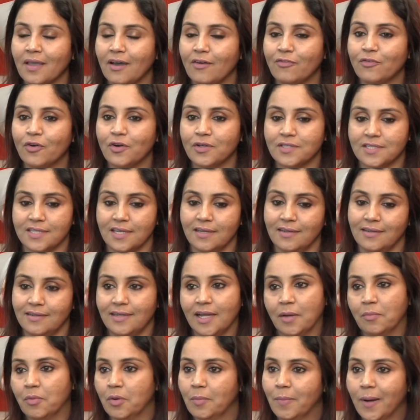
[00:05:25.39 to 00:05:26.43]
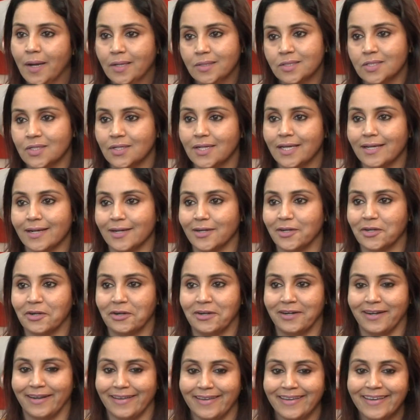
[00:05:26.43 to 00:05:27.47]
అఫ్ కోర్స్ డబుల్ బాయ్ ఇస్తున్నారు
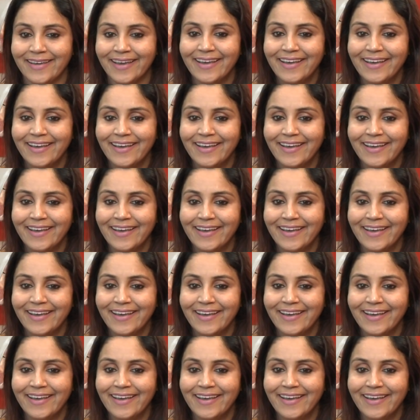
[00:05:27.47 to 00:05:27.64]
అనుకోండి